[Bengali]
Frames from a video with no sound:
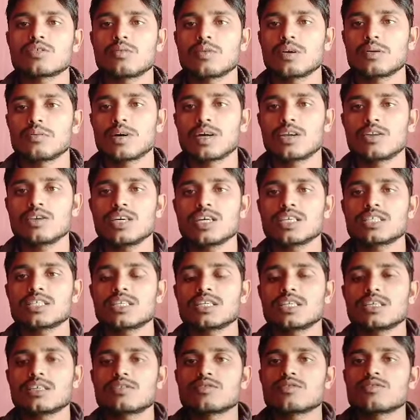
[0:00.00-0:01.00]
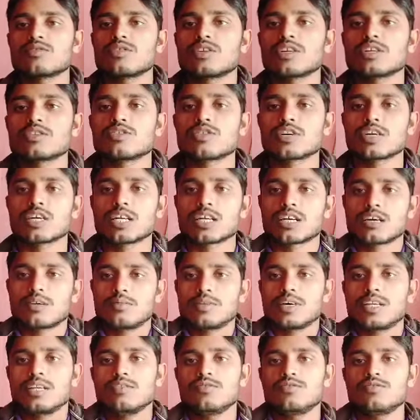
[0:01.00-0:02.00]
সবাই ভালোই আছেন নেত্রকোনা শখের
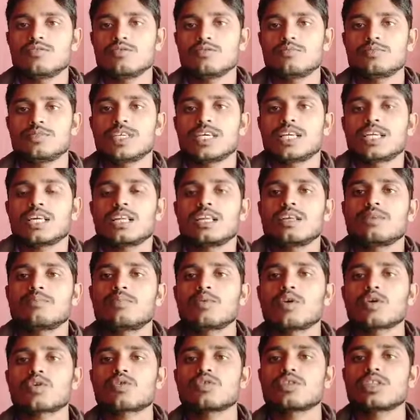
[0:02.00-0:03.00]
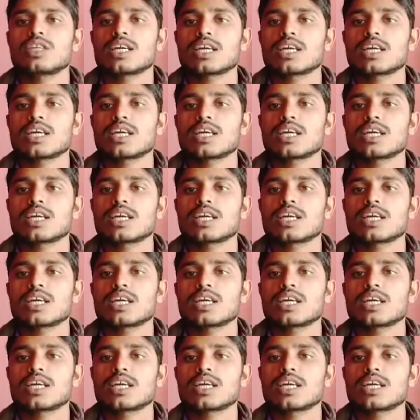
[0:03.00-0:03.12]
কামার ইউটিউব চ্যানেলের পক্ষ